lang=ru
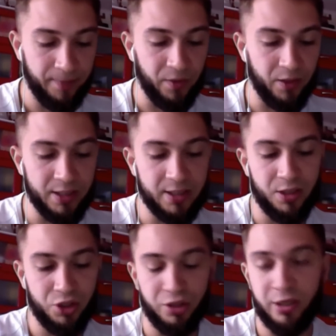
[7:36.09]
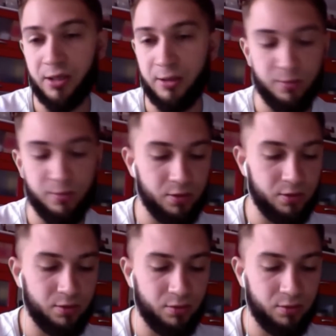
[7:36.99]
А есть, конечно, ряд там
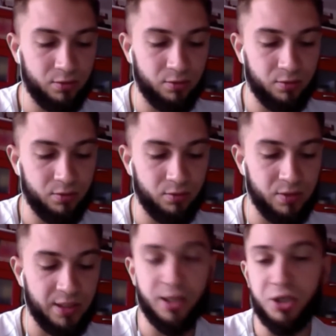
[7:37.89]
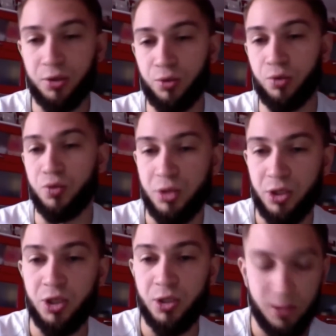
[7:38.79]
э, задач, которые нужно
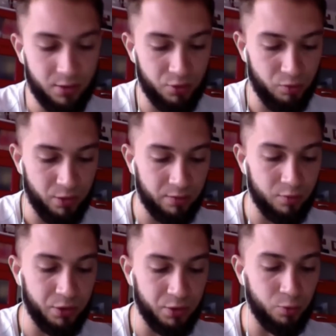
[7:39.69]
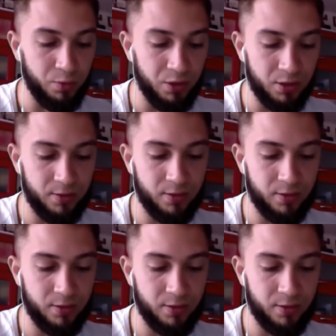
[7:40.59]
решить, чтобы к этому приступить.